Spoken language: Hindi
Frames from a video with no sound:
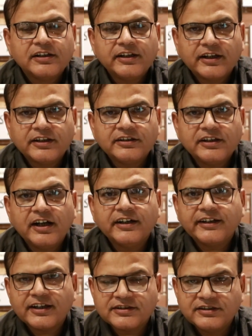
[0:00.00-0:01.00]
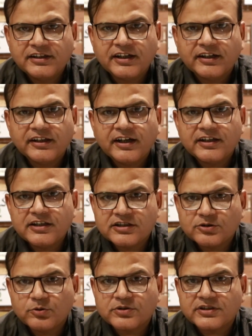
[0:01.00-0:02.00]
लेकिन नया टैक्स नहीं लग रहा
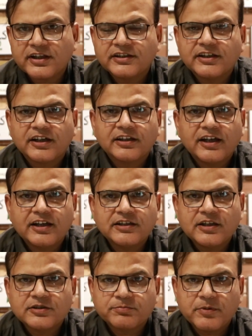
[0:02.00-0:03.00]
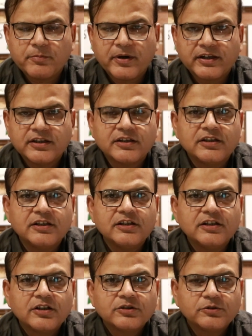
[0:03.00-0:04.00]
इसको ज़रा देखना है ये इसमें बारीकी
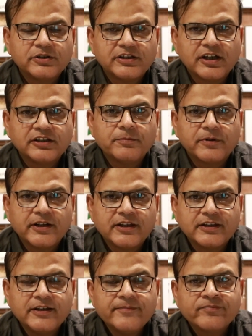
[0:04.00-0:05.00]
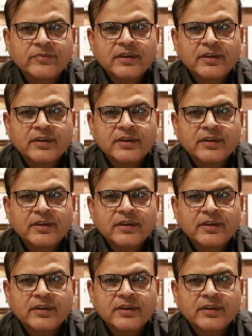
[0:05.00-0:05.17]
थोड़ी देखनी पड़ेगी